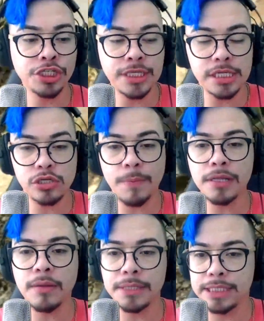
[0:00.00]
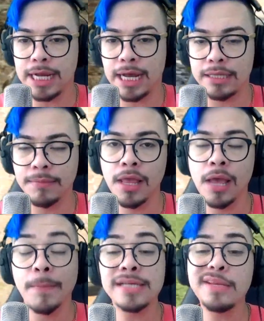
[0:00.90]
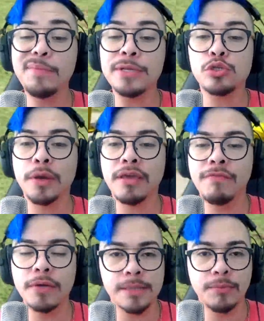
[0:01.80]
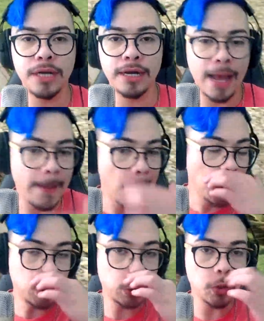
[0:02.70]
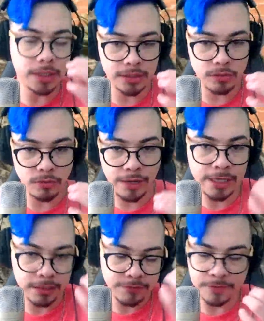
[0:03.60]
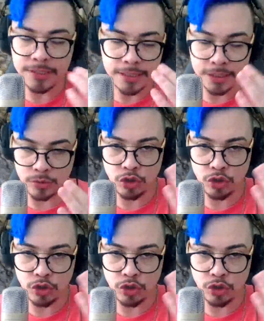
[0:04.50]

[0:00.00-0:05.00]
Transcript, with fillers: dia só pra dar uma checada, mas tem pessoa que viu essa mulher lá chorando. Eles, isso,